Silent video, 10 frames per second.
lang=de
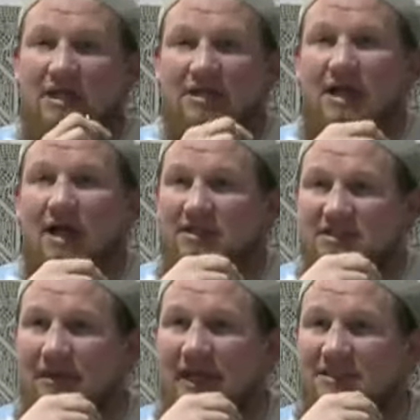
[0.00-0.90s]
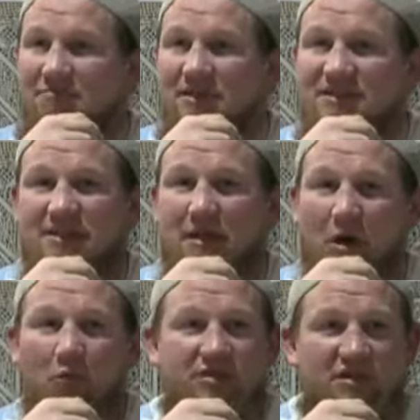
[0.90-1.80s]
das knackert zwar jetzt ein bisschen, aber
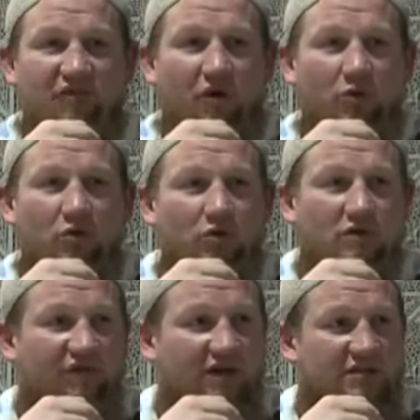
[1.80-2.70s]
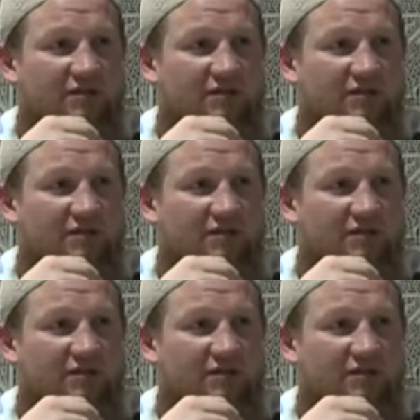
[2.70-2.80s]
Hauptsache die Frauen hören was.